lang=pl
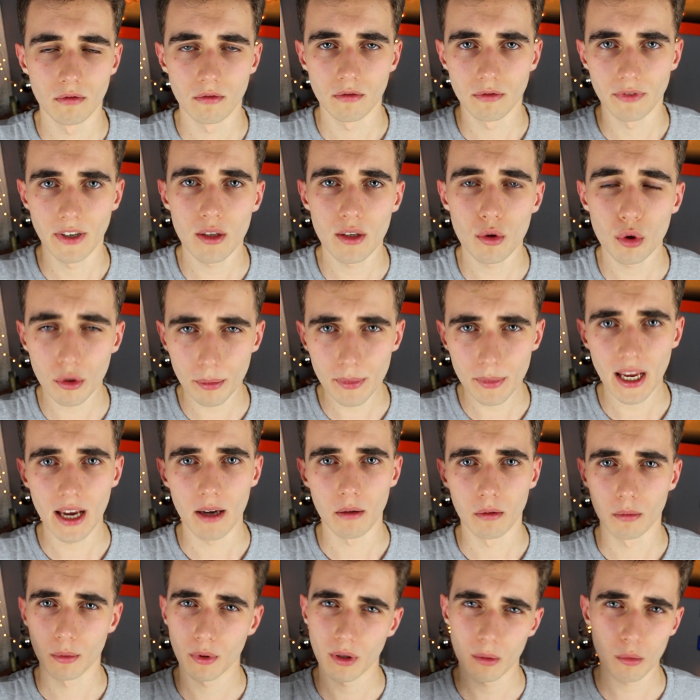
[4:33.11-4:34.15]
według
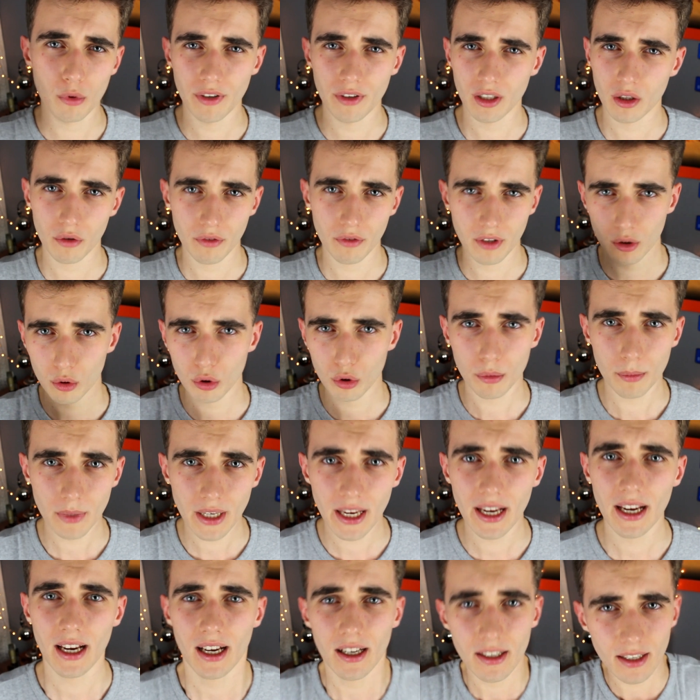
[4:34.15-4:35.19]
mnie, bo ja mówię to według
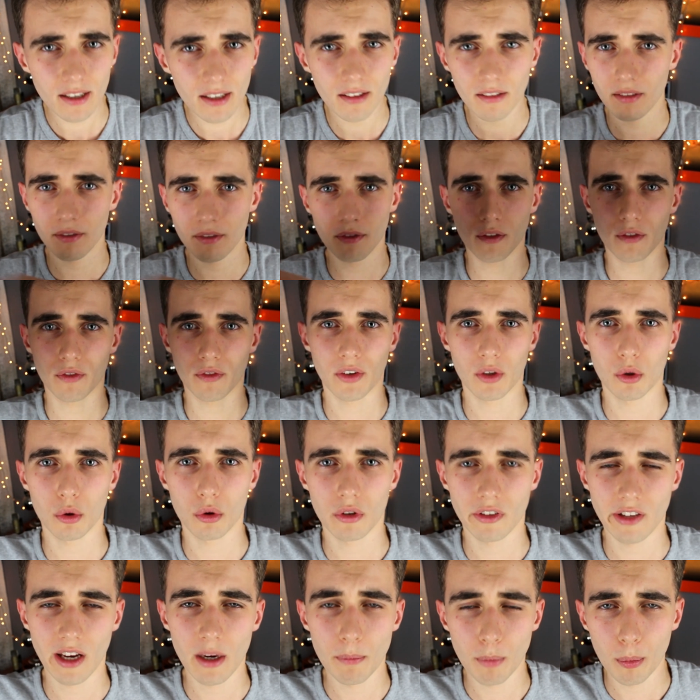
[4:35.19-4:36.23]
mnie, a nie
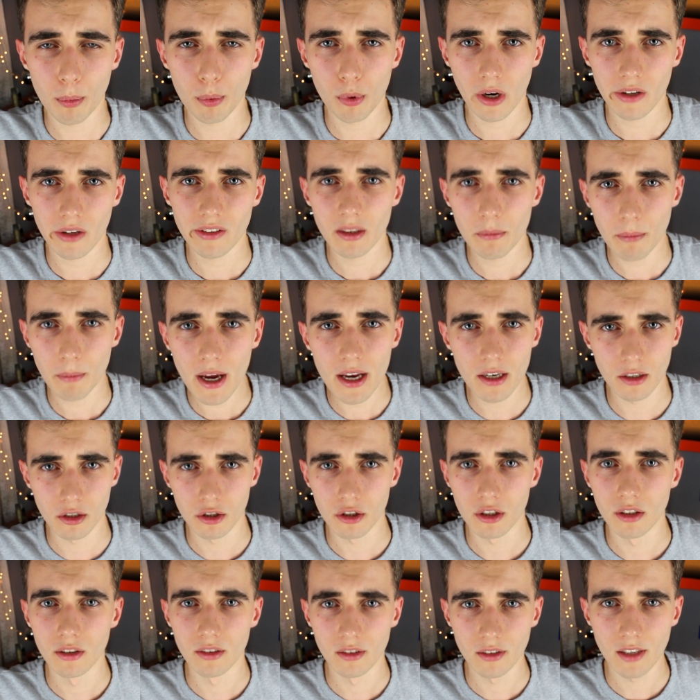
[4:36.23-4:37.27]
według całej populacji
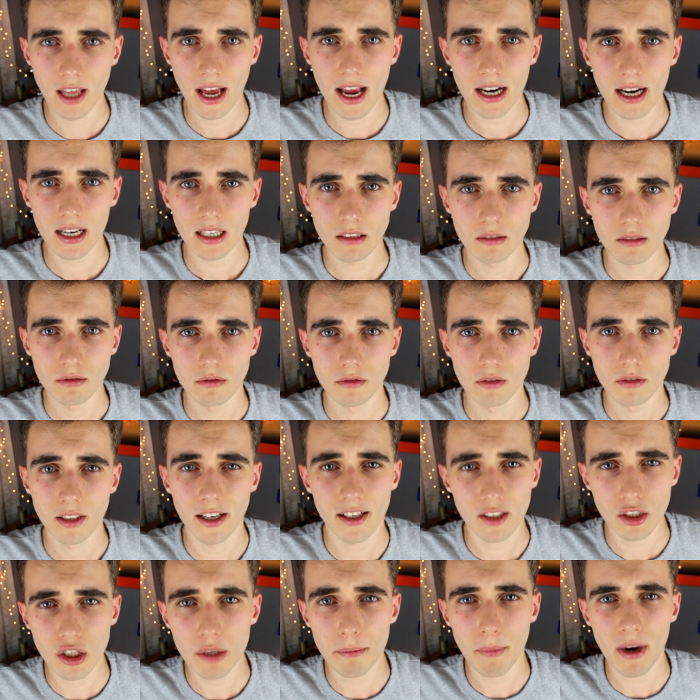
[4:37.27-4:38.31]
mężczyzn, tak?
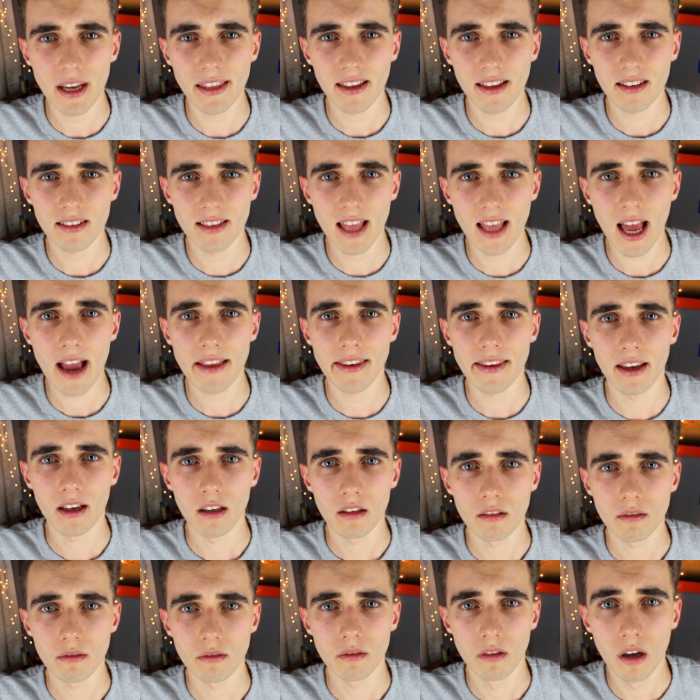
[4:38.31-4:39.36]
Każdy ma inne zdanie.
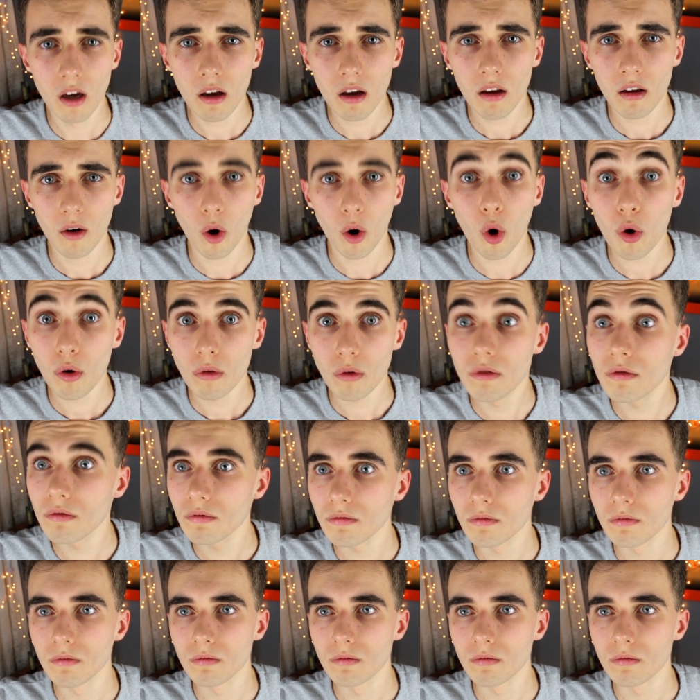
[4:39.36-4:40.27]
Huh?